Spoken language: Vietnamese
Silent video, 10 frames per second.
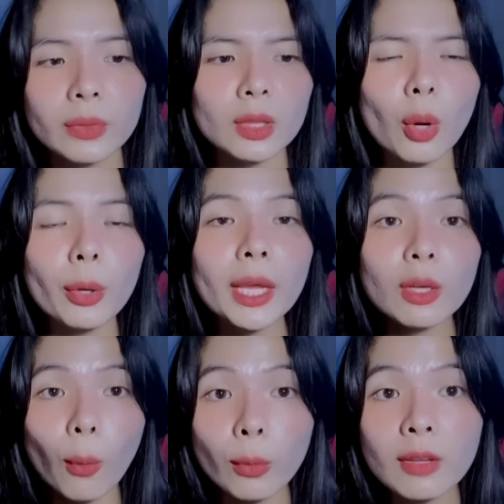Tối đang
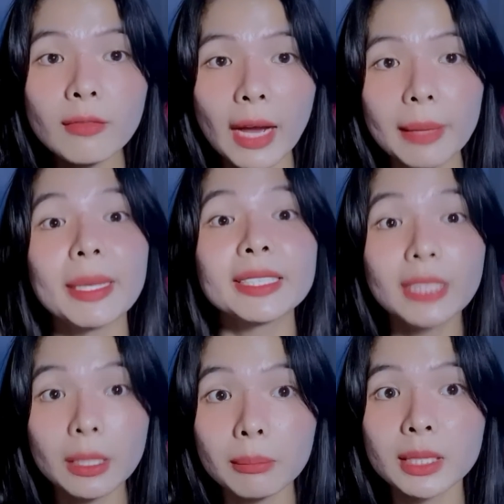ngủ như vậy, bạn
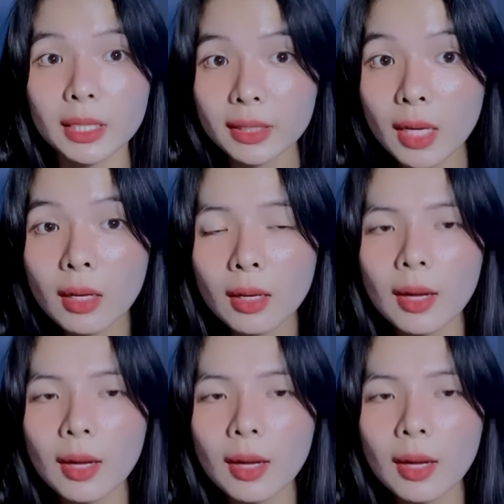giật mình tỉnh giấc.